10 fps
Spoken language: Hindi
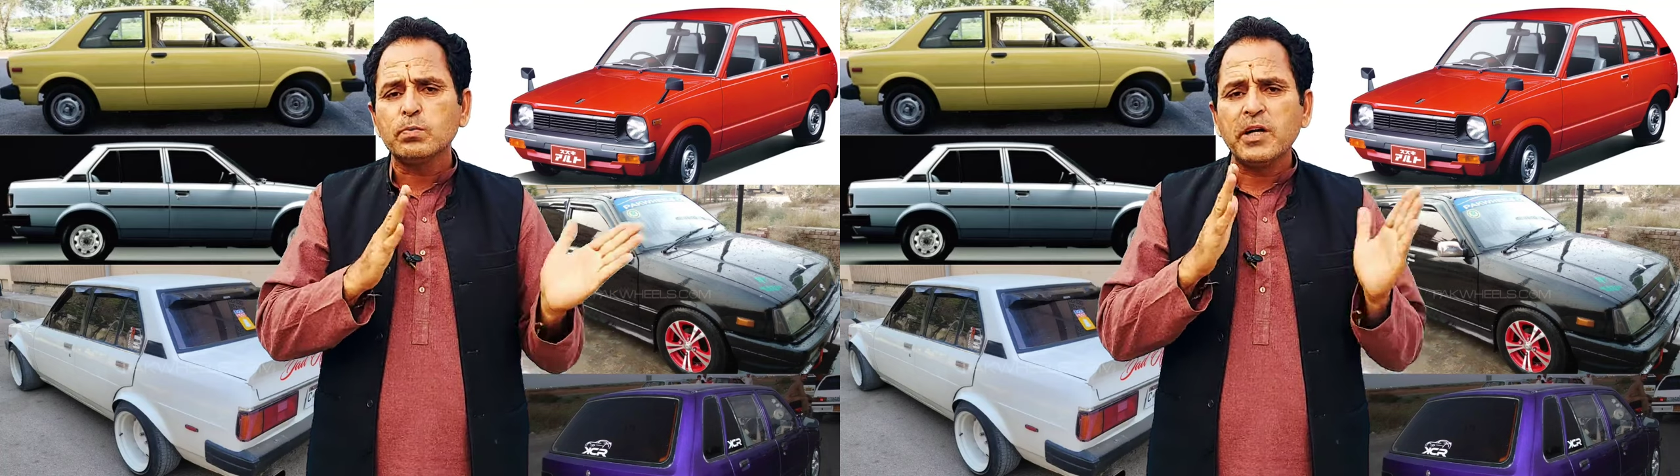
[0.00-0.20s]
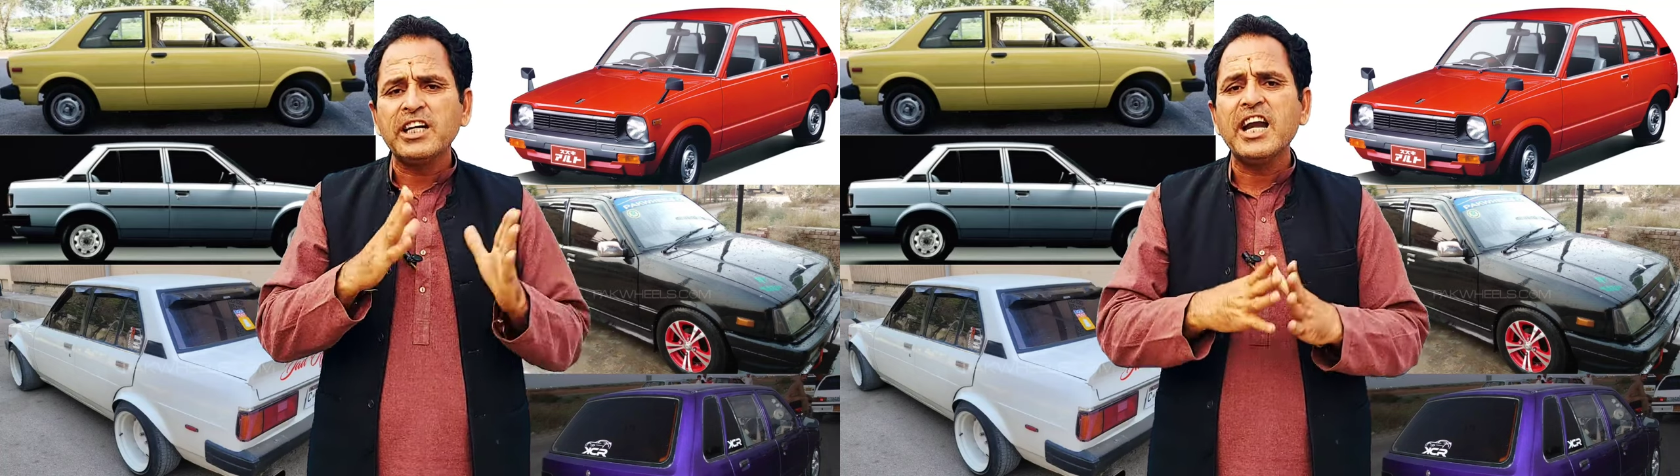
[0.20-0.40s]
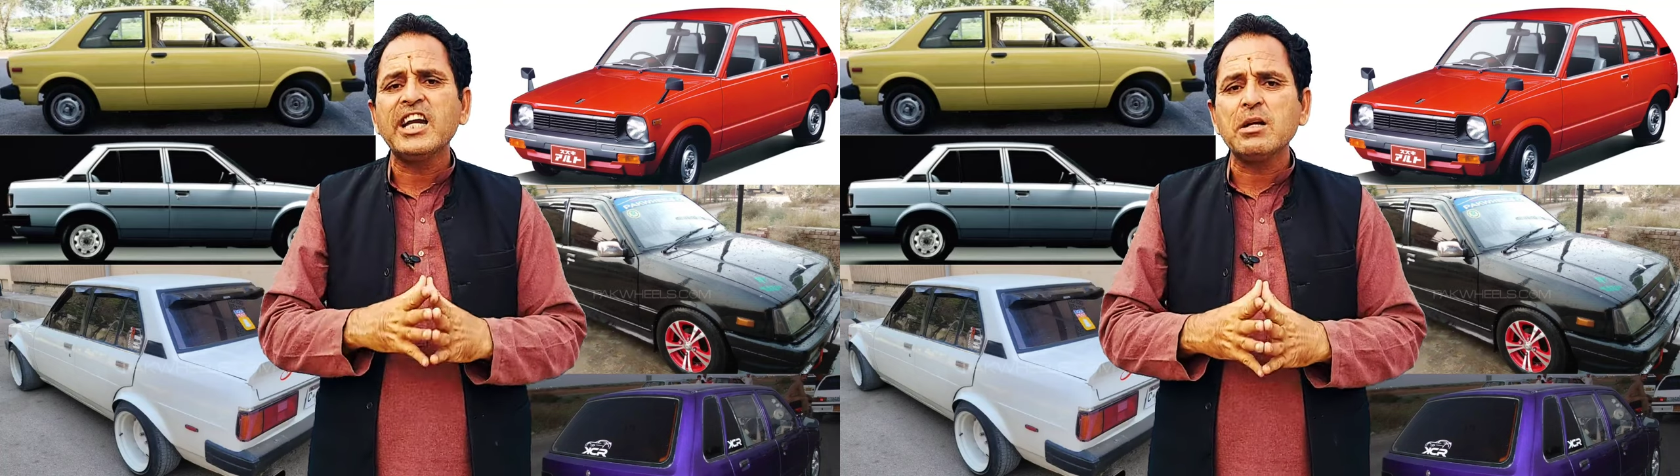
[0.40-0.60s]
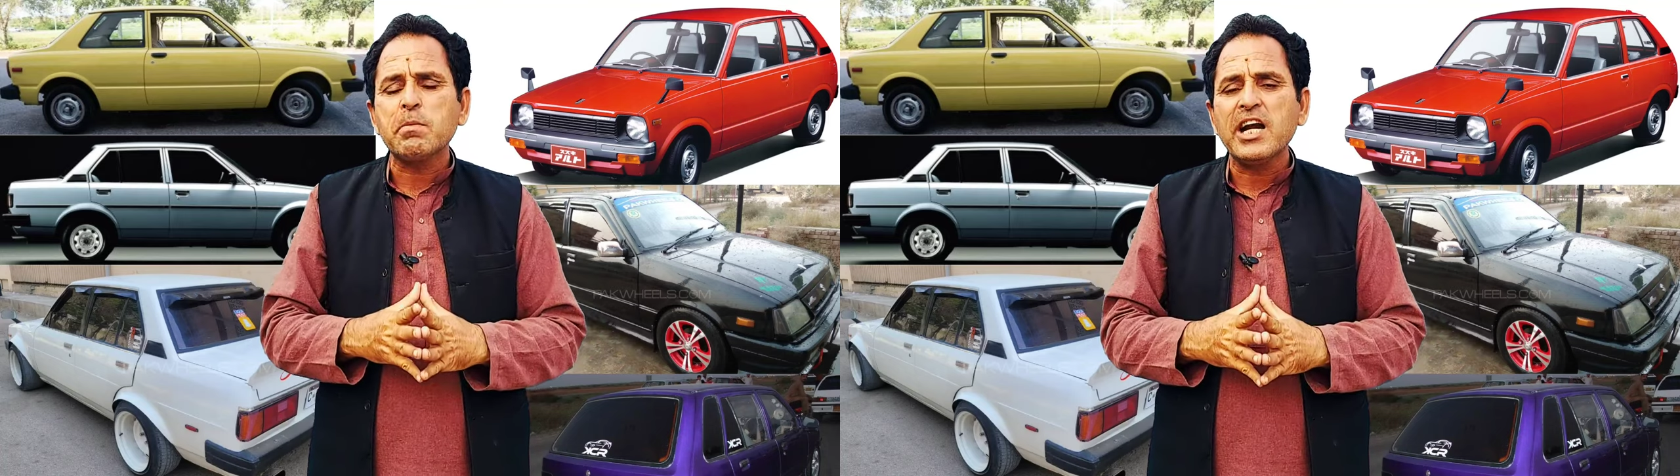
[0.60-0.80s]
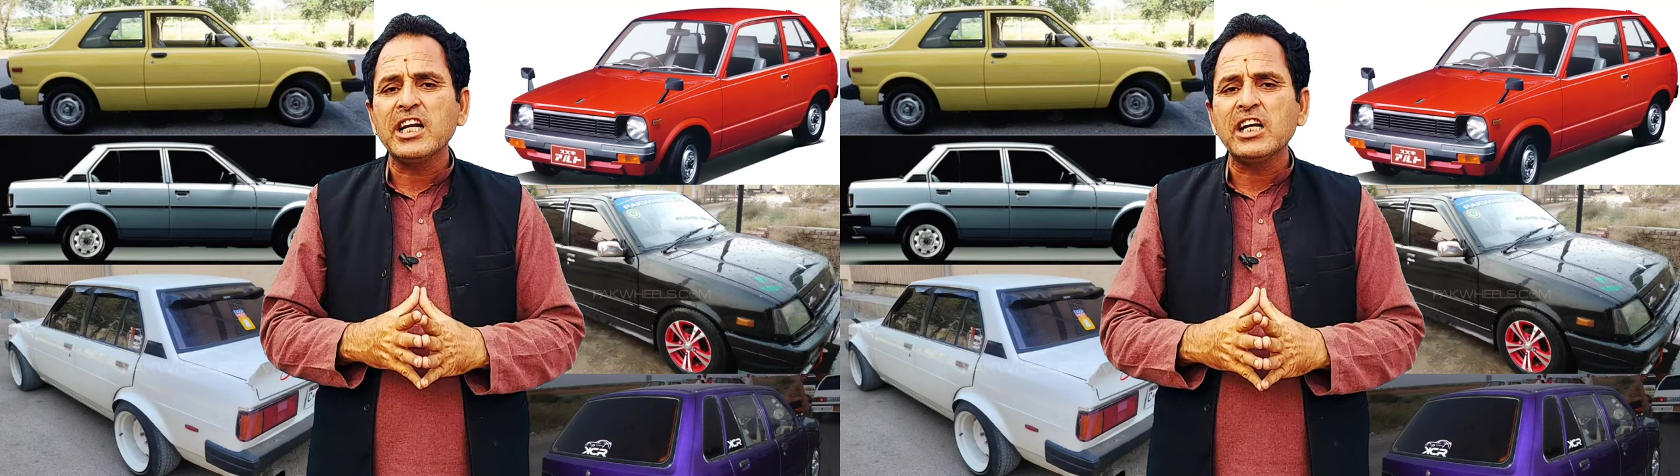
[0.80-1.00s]
उस पर
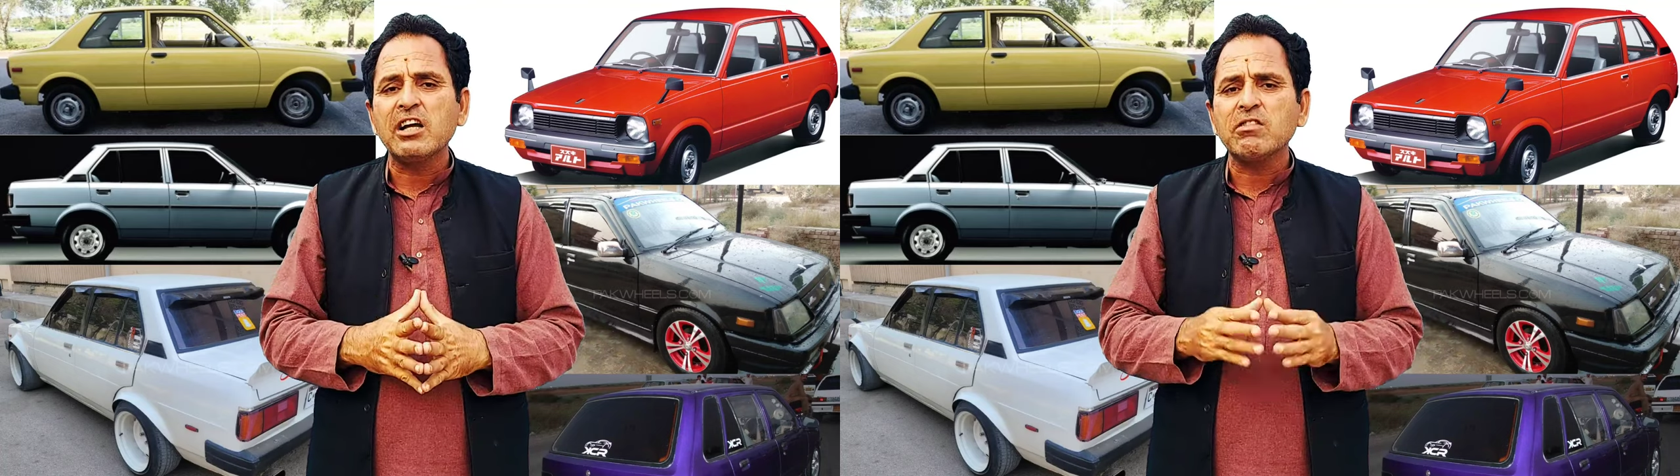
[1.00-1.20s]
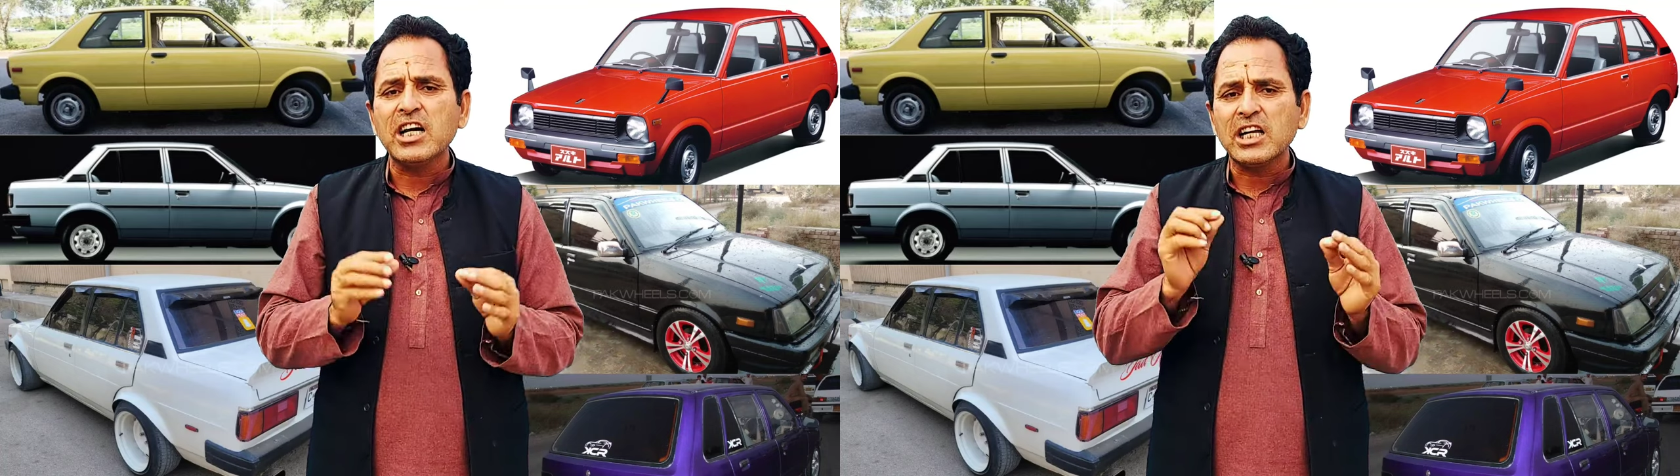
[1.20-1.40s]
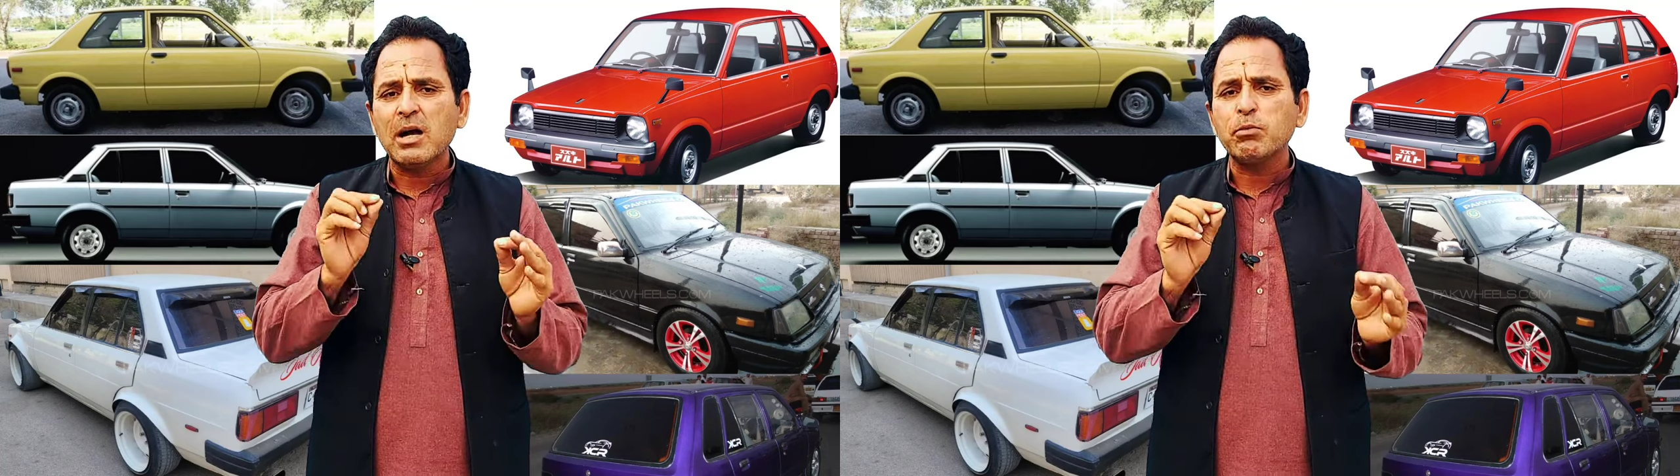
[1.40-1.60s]
डेंटिंग पेंटिंग करवा